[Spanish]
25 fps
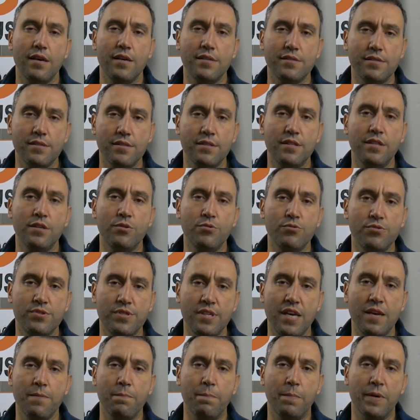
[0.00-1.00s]
sentido
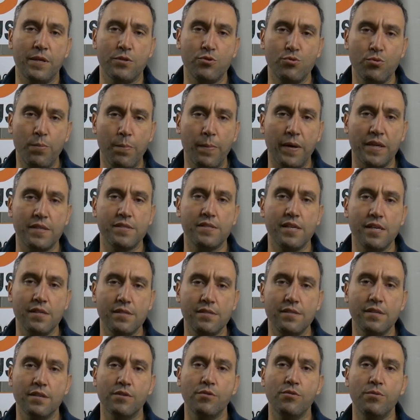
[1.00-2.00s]
siempre su
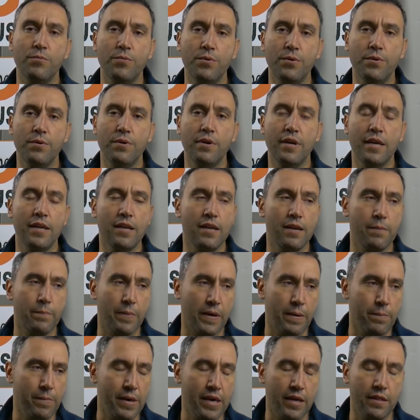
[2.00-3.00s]
presencia como en el
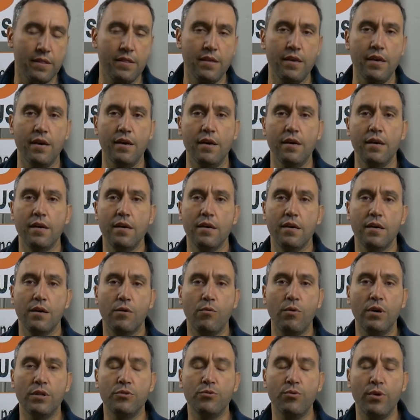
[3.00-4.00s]
primer día
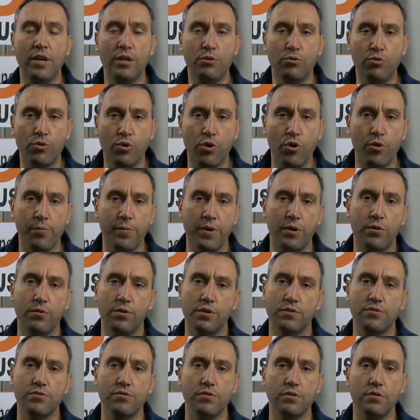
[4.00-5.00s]
cuando Él tocó mi
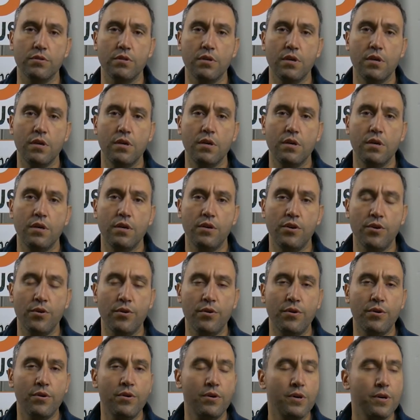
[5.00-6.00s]
corazón.
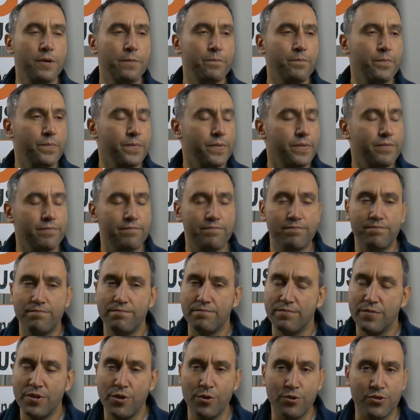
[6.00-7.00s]
Yo,
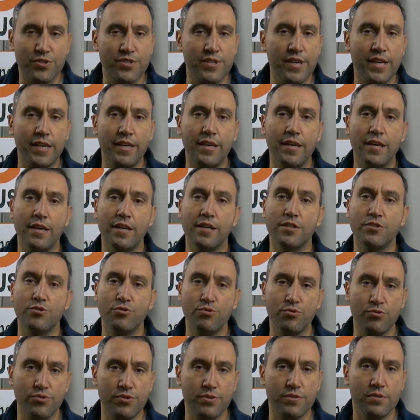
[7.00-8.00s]
yo sé que
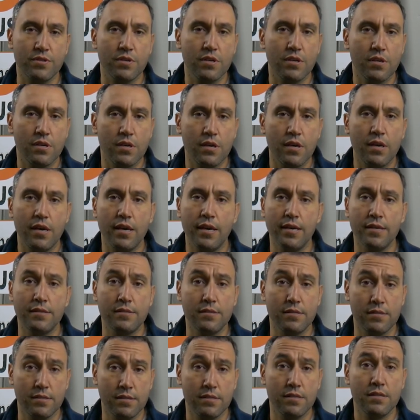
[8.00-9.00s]
Jesús
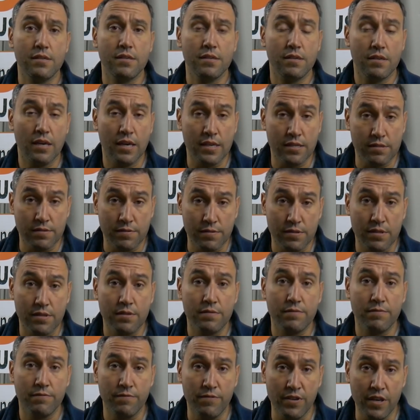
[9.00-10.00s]
es, es
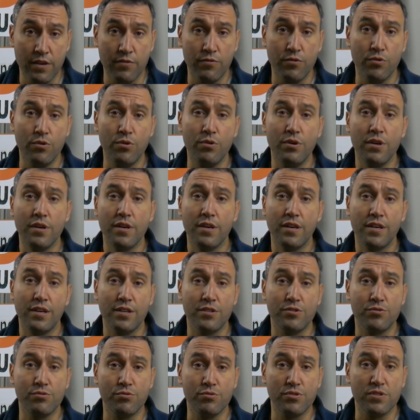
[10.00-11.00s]
vivo,
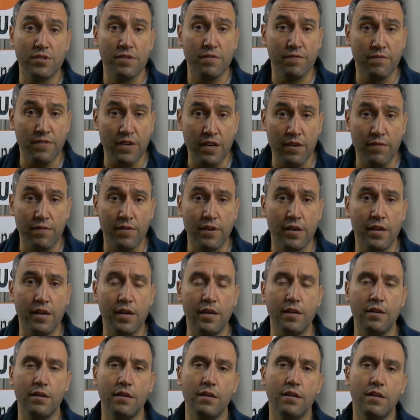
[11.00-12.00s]
Jesús
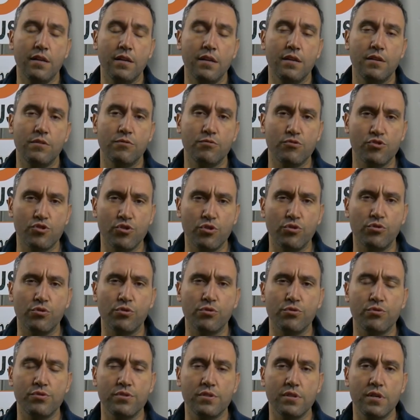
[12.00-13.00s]
vive en
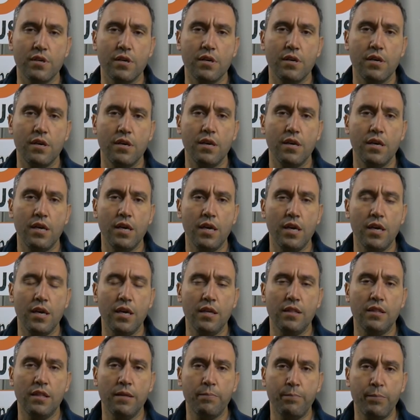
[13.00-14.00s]
nosotros
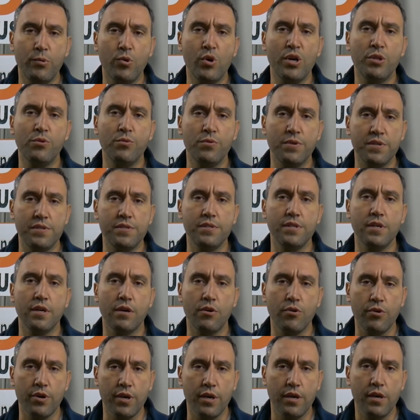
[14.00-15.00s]
y te puedo
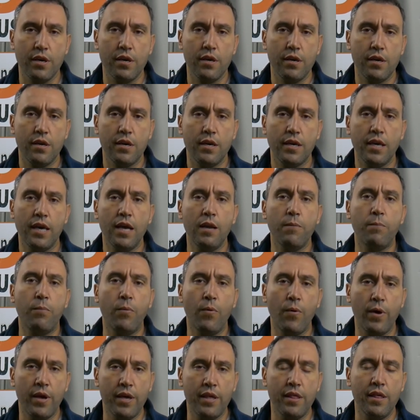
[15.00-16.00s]
decir hoy que Él
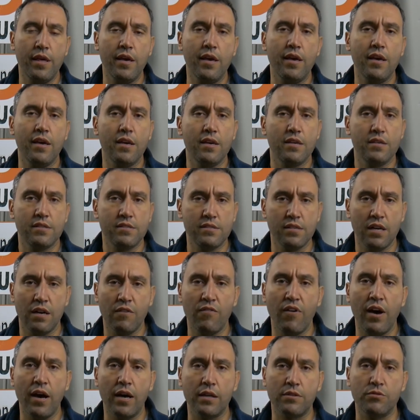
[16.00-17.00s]
puede
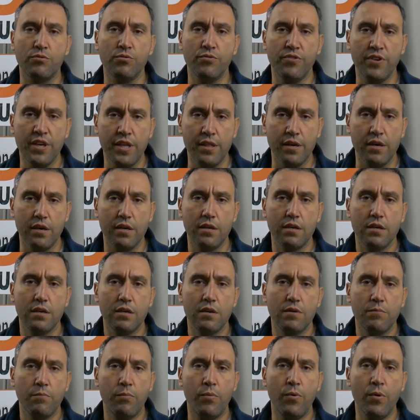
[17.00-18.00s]
salvar tu vida,
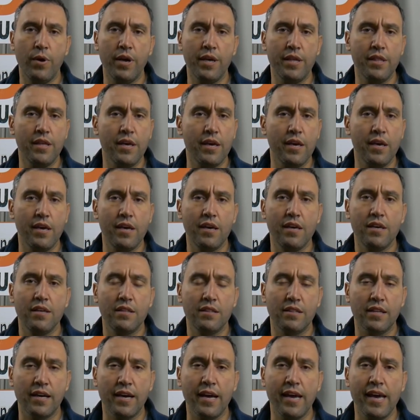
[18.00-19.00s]
puede
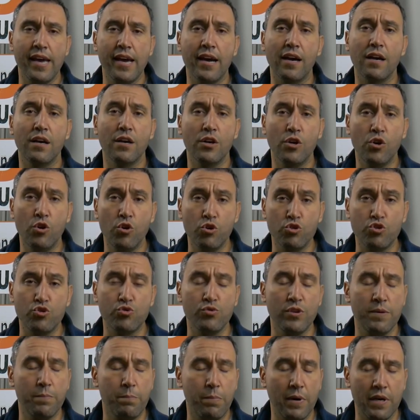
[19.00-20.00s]
traer
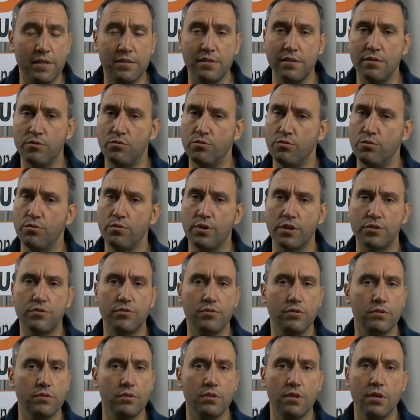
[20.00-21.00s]
gozo y paz en tu
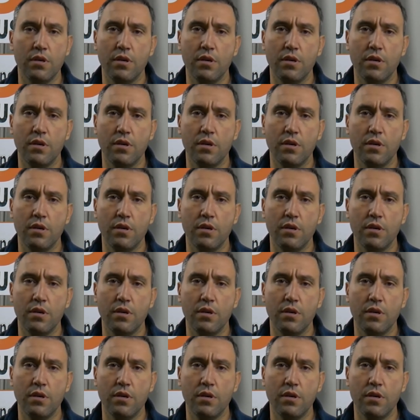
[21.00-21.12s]
corazón.